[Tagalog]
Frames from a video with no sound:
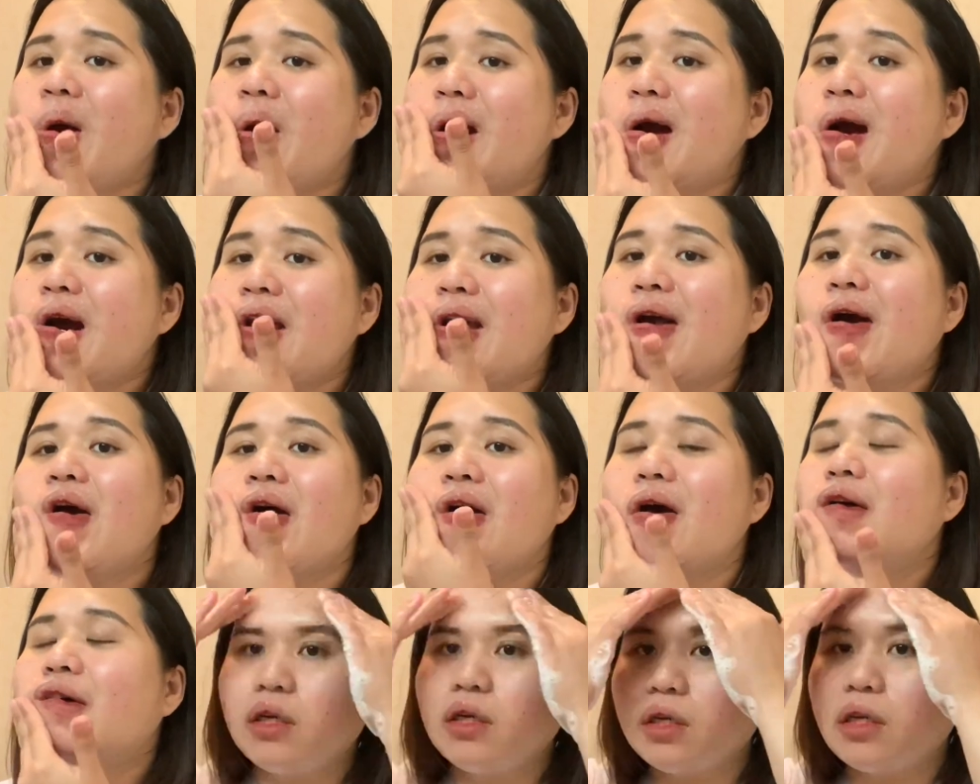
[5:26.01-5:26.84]
Kaya
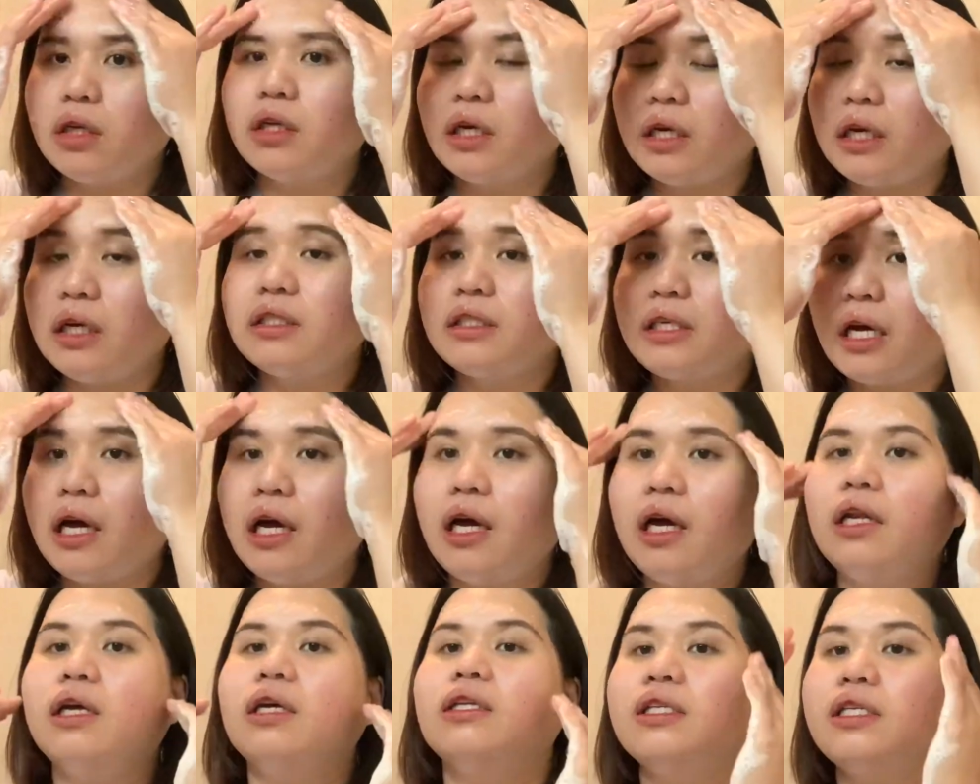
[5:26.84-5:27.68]
hanggang sa
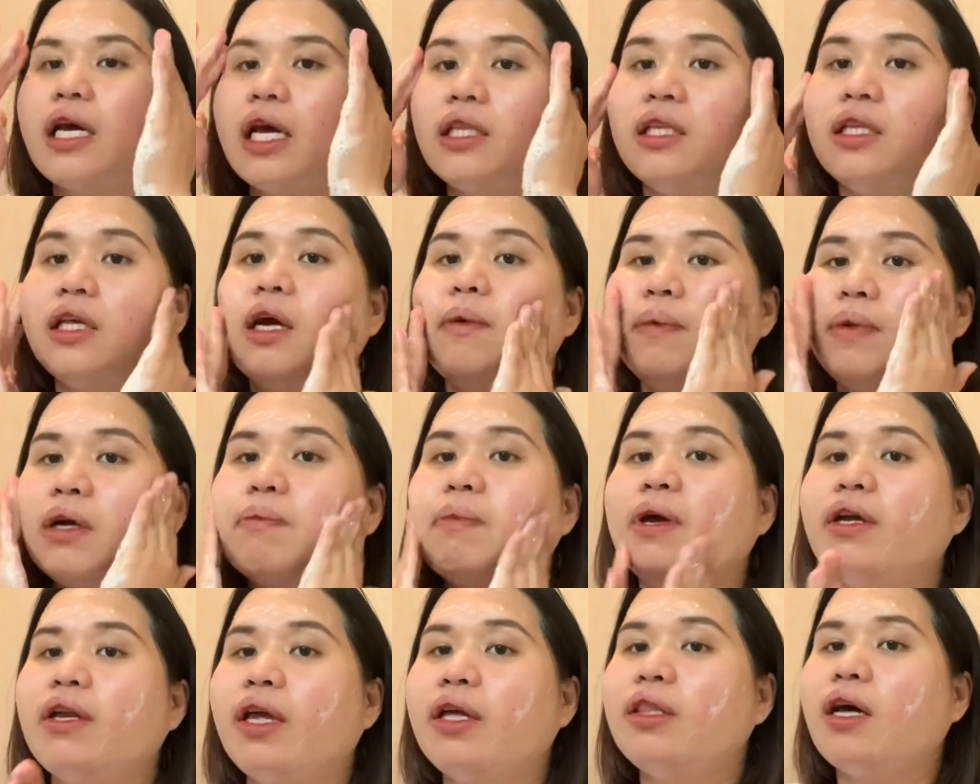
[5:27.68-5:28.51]
nag-decide na kami,
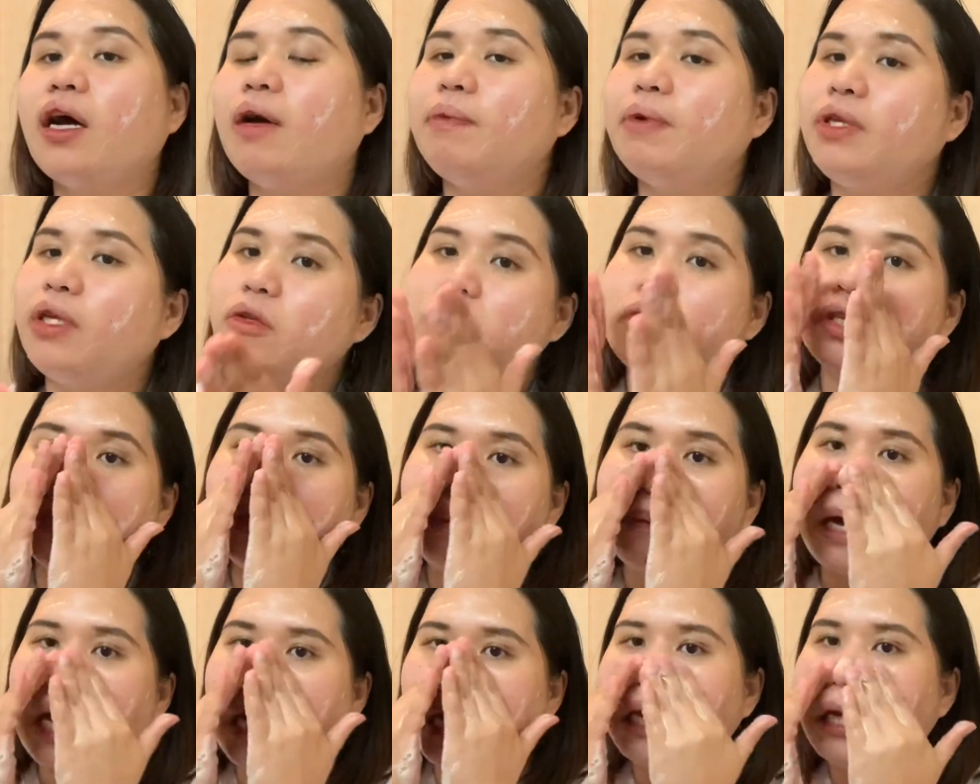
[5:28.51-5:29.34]
nag-migrate na kami dito sa
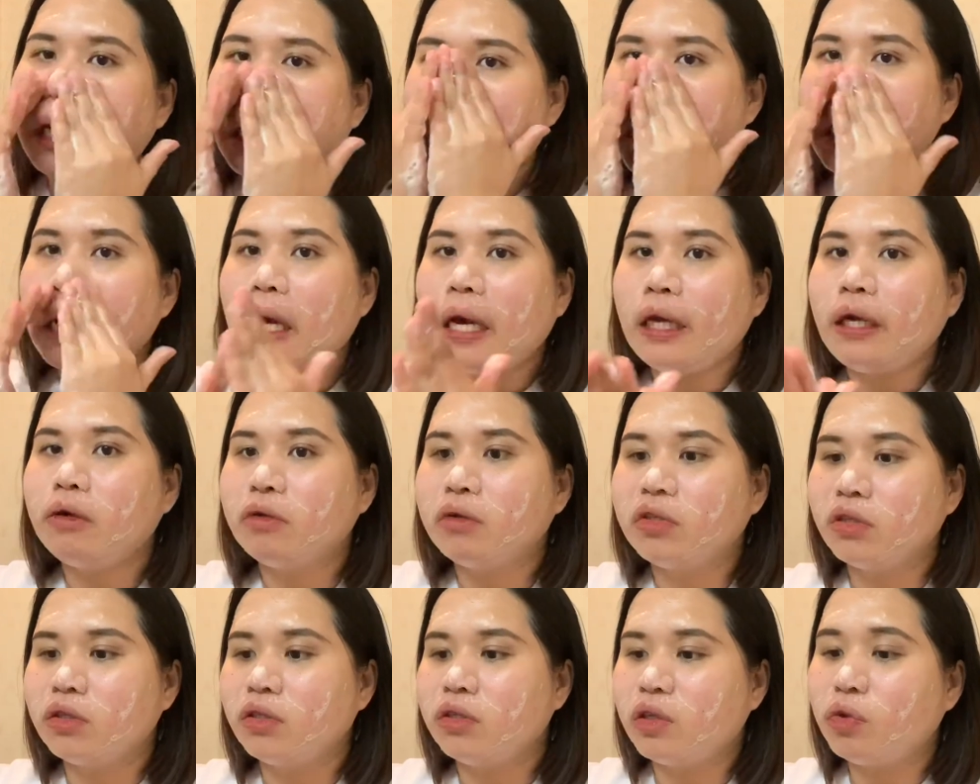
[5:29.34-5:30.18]
Japan, ayun,
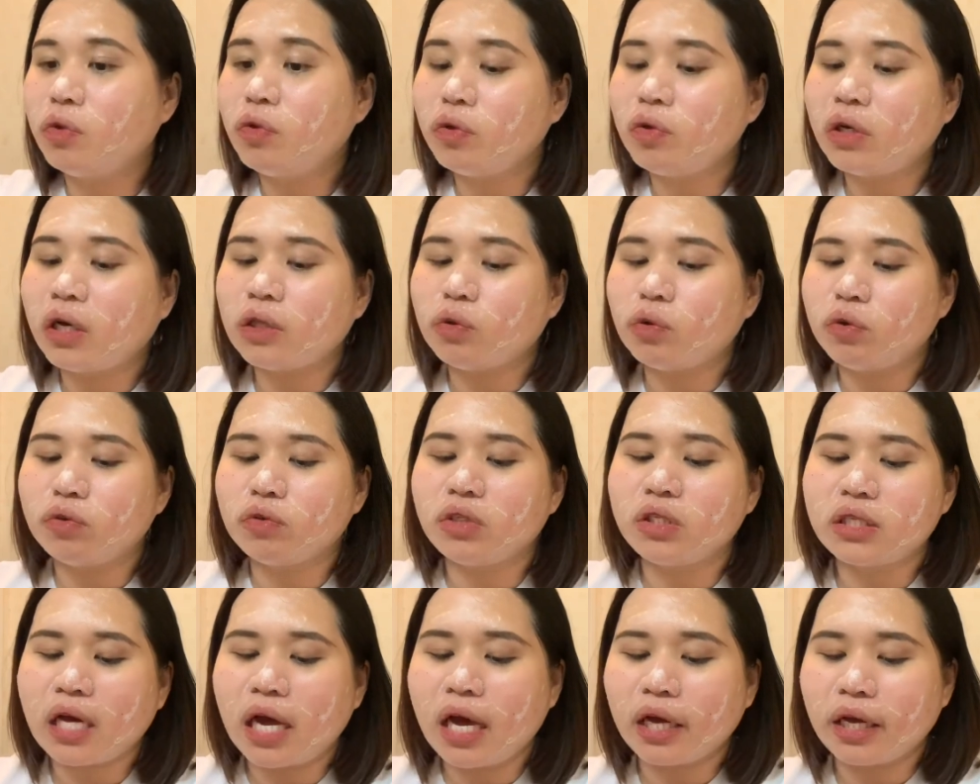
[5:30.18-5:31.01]
siguro nakatulong din
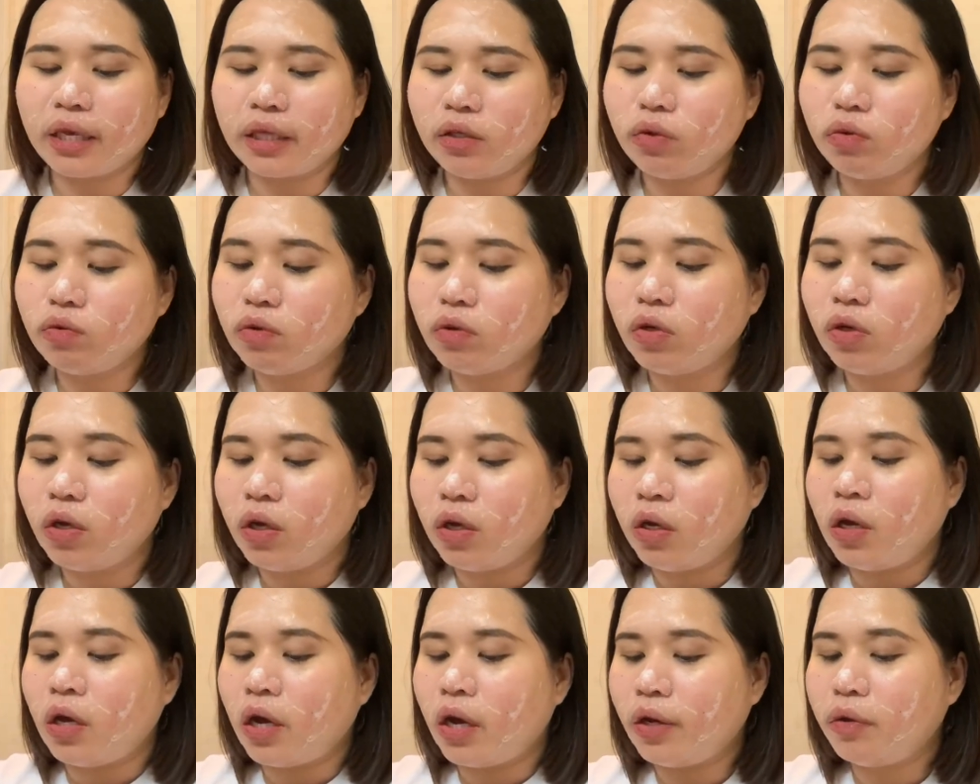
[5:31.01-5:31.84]
sa akin yung
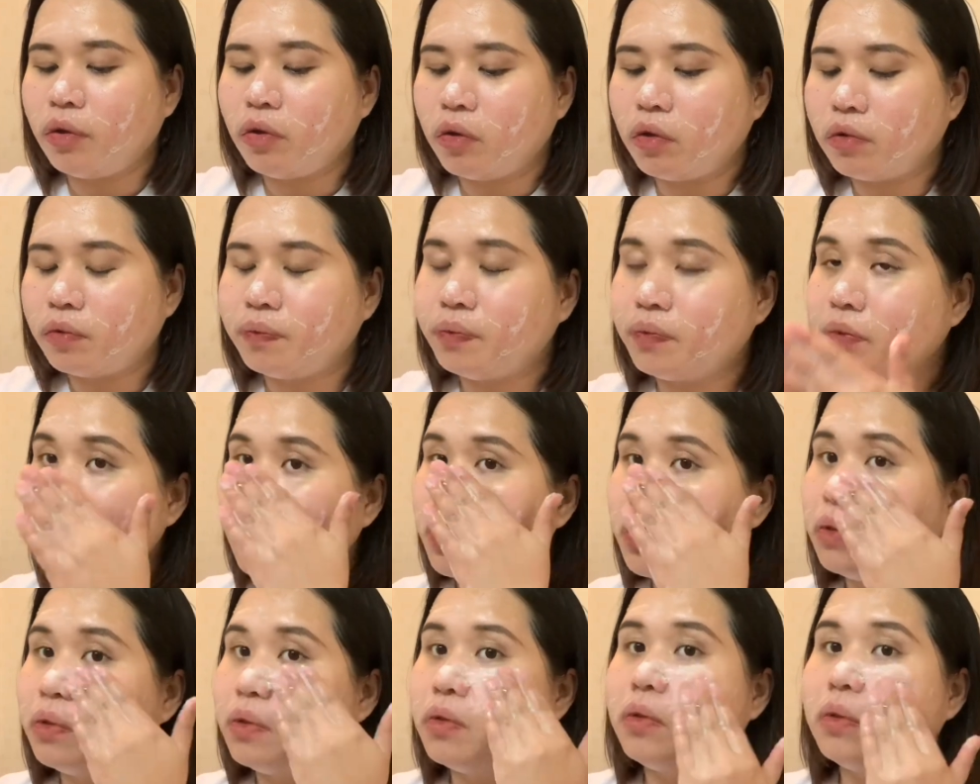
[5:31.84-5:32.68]
ano,
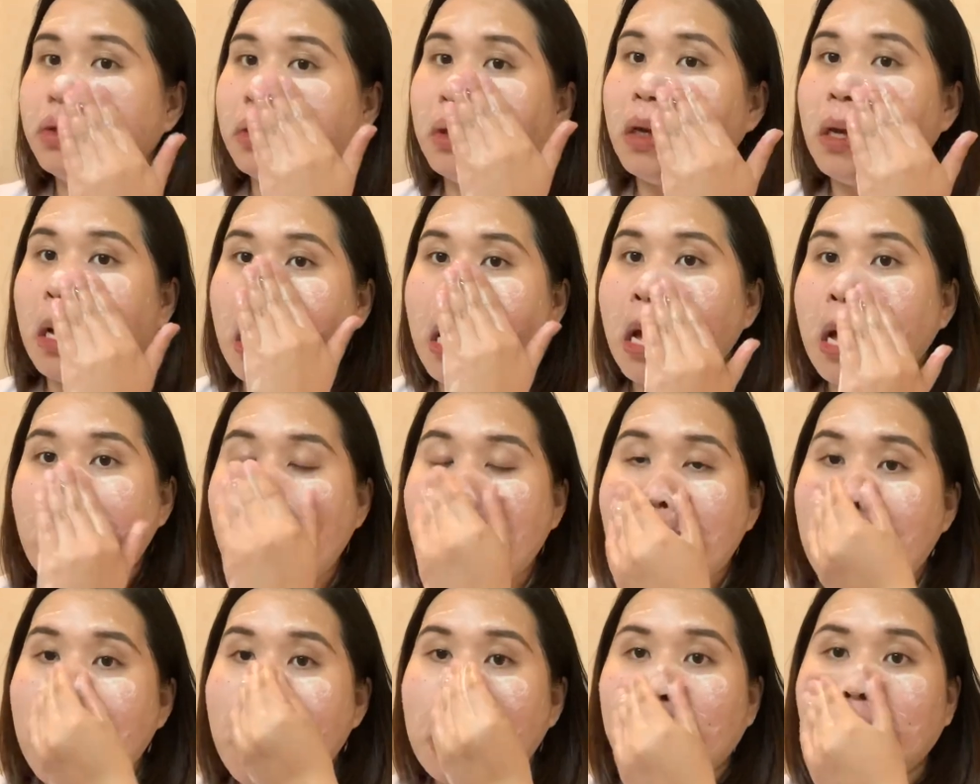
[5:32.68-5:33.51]
yung
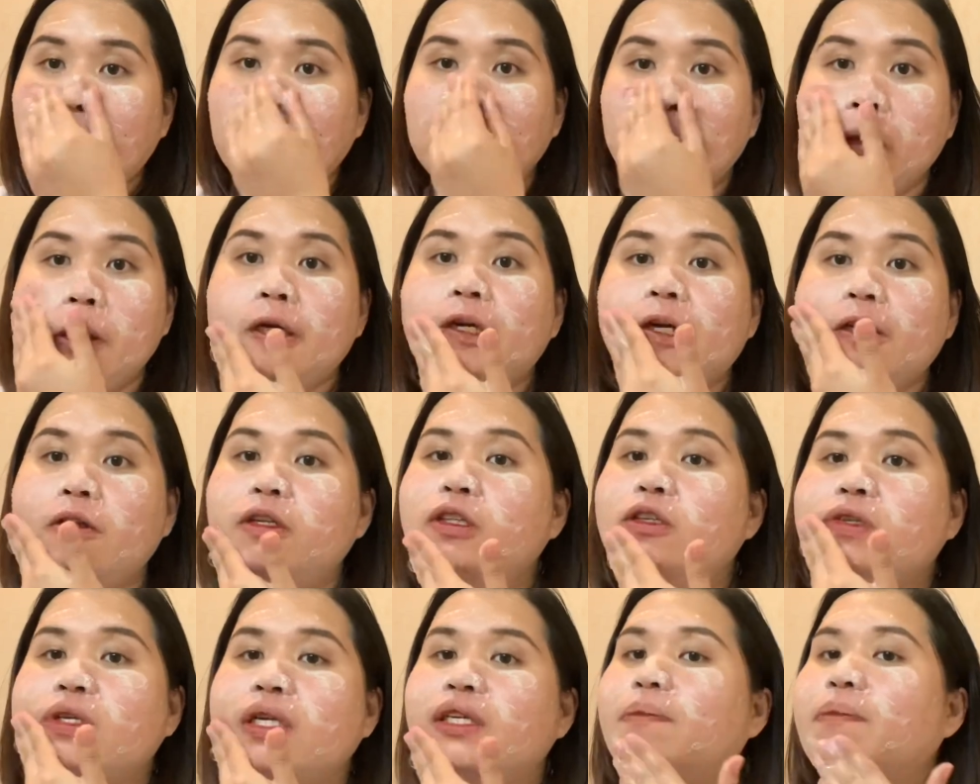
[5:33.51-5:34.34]
yung ano
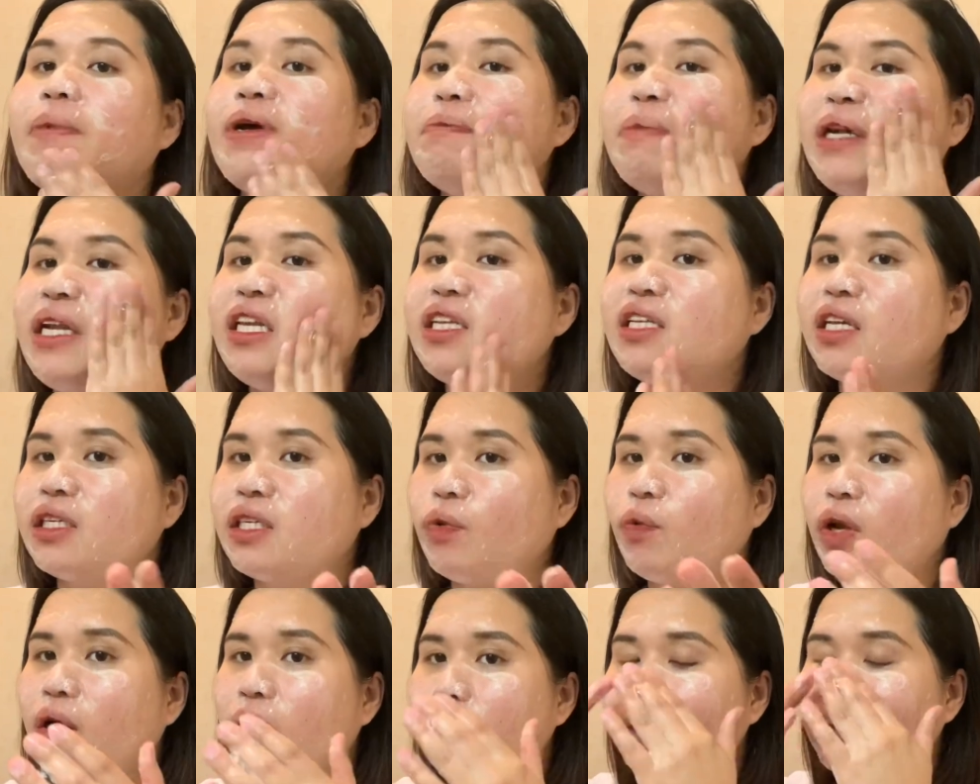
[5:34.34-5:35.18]
dito sa Japan, malinis kasi
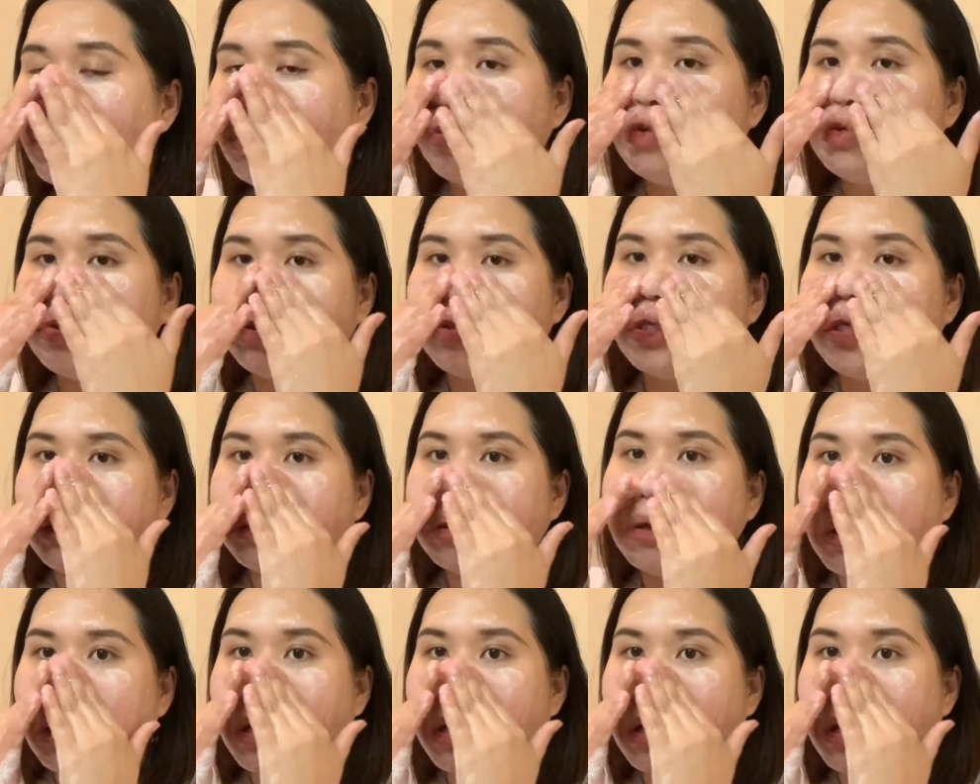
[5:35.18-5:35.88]
walang pollution dito.